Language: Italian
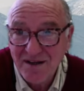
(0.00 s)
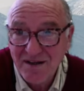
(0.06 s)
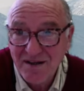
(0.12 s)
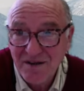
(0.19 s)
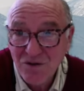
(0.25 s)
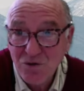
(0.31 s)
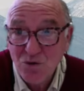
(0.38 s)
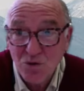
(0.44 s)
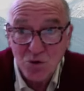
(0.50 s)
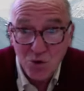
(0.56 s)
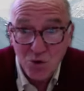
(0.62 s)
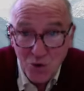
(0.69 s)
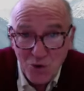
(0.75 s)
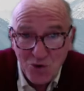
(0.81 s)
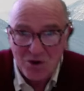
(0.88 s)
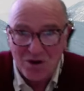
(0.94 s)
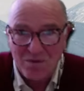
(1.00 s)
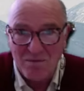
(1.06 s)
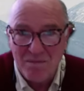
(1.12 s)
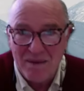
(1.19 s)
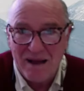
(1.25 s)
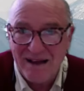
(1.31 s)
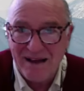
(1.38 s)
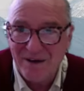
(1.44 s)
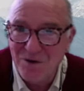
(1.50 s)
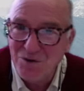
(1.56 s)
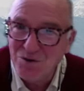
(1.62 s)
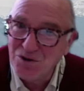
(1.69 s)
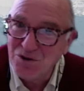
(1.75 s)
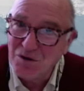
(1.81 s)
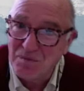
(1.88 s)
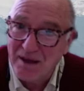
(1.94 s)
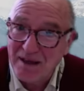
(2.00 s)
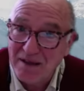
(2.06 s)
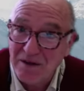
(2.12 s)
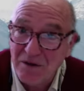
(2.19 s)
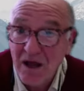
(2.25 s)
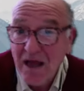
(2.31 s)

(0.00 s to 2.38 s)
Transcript: Sono loro che mi pagano lo stipendio.